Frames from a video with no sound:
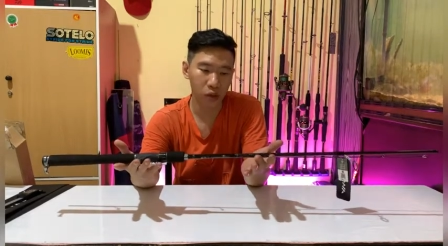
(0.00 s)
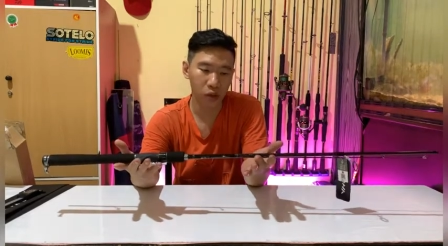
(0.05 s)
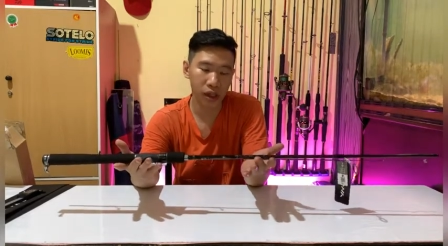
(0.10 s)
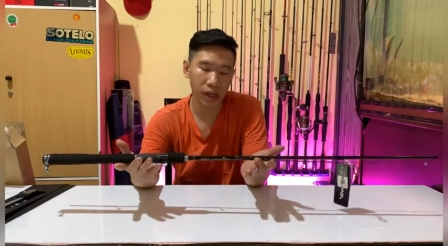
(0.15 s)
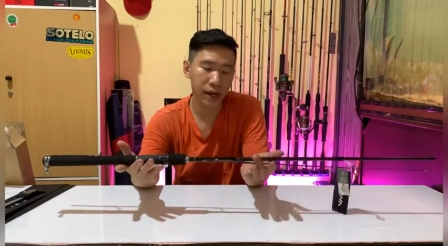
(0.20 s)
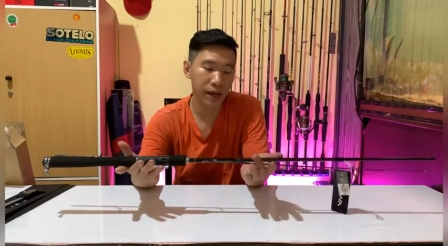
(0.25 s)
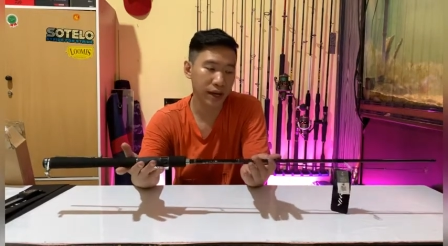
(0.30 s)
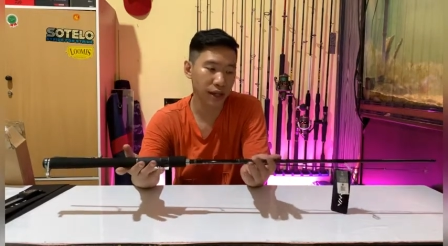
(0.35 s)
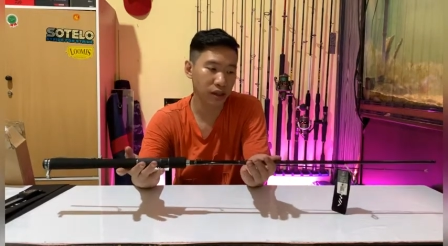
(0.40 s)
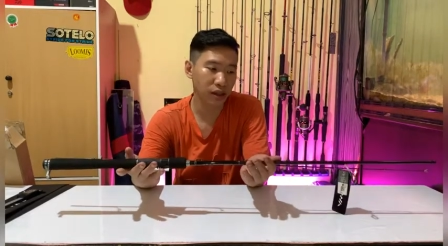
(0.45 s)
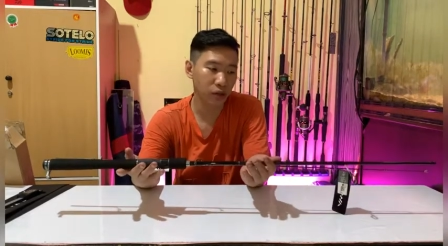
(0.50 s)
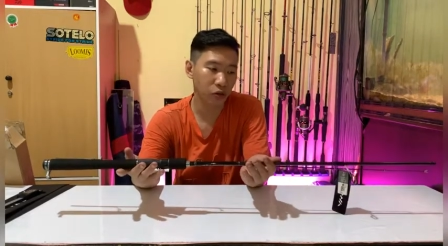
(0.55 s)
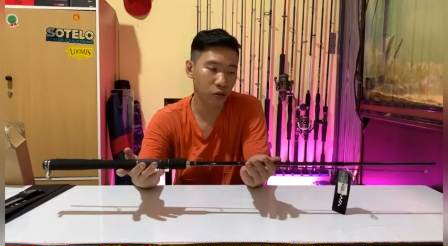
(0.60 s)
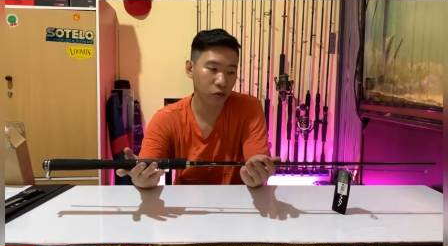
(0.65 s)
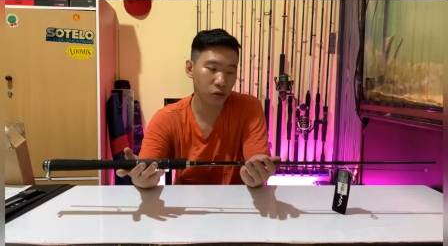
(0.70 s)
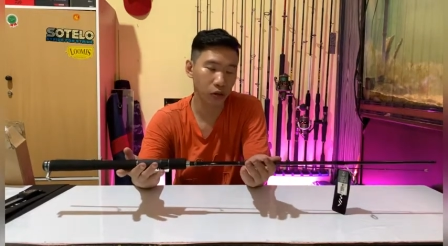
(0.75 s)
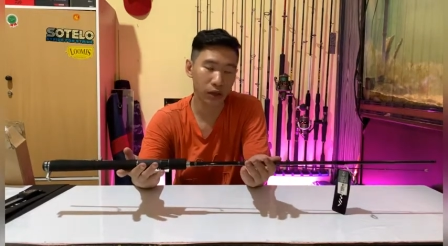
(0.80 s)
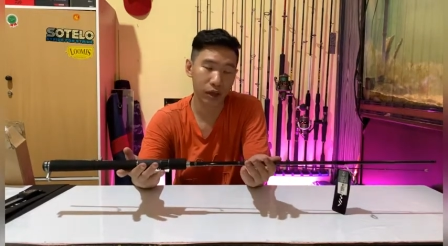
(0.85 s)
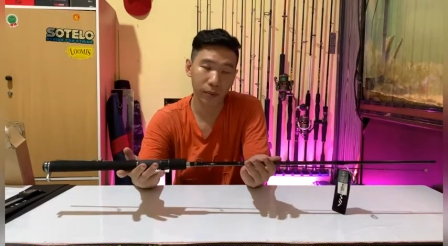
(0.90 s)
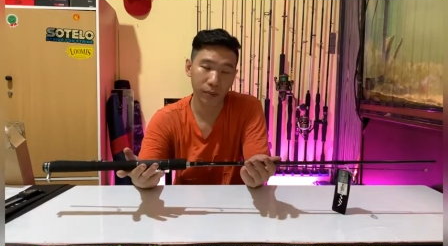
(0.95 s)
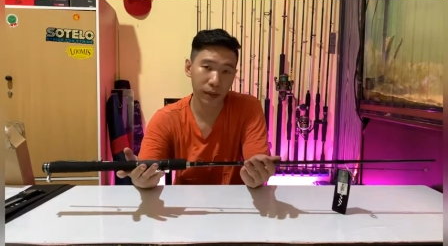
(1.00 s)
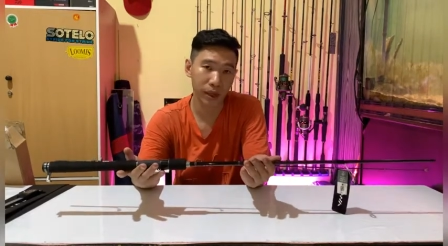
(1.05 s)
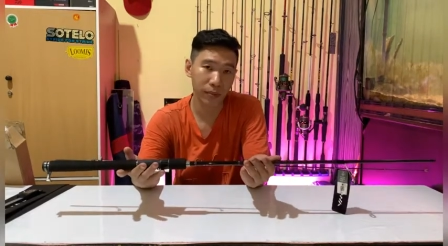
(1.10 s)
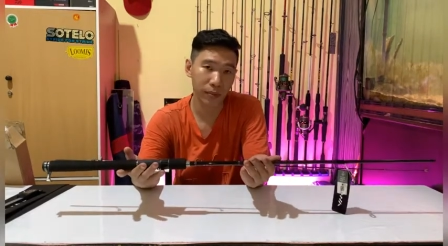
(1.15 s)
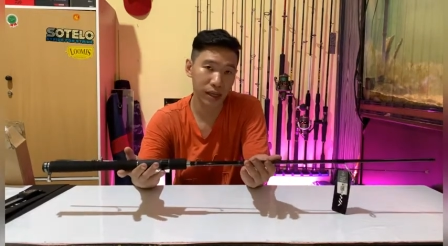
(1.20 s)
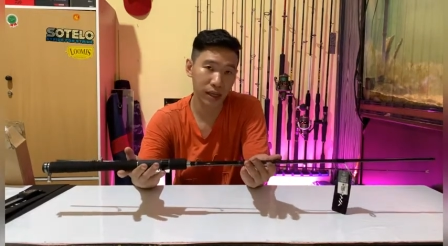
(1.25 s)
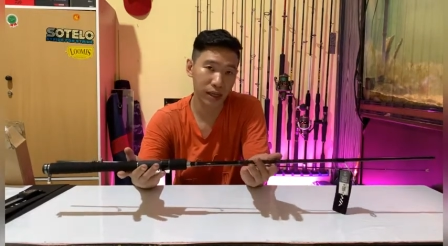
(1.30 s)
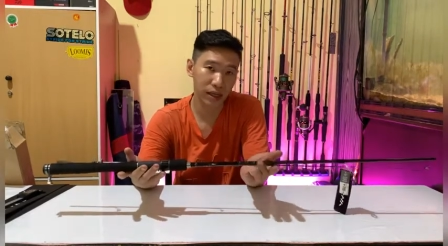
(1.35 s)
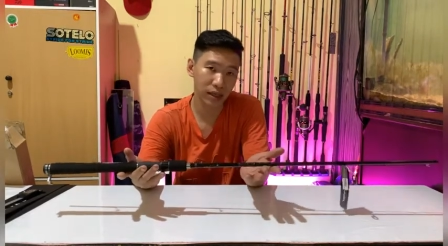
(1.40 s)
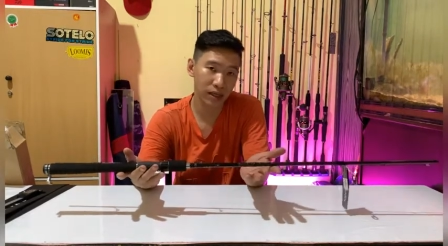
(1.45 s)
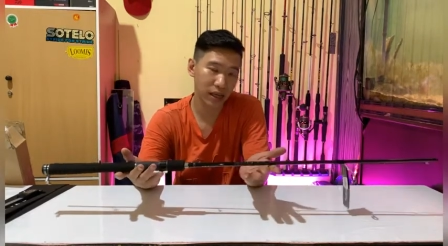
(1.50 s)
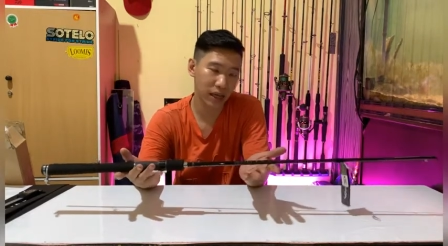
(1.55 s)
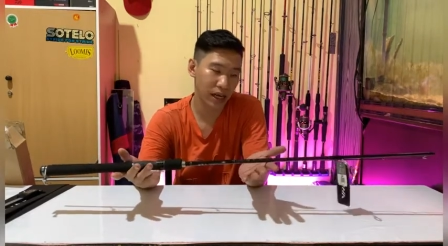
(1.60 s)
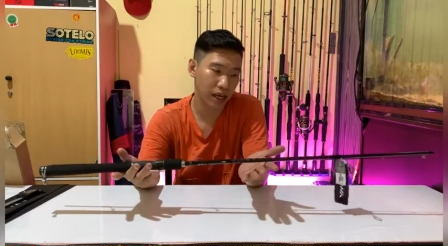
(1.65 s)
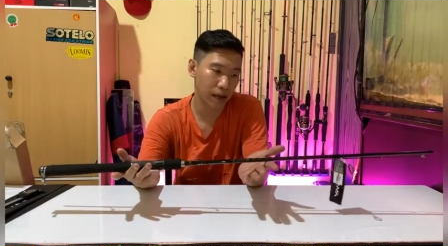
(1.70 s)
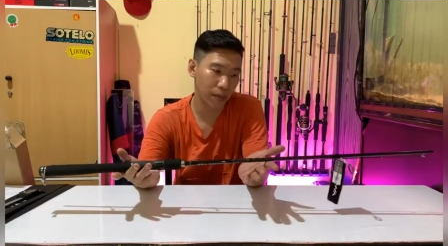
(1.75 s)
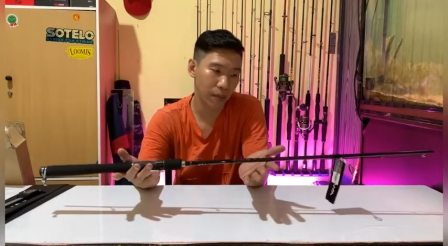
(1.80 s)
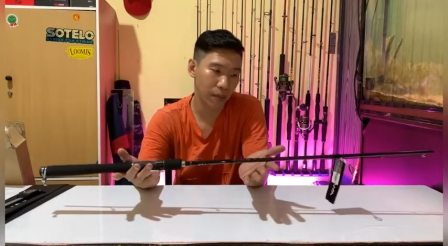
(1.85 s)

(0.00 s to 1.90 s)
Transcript: nya yang 165 nya saya nggak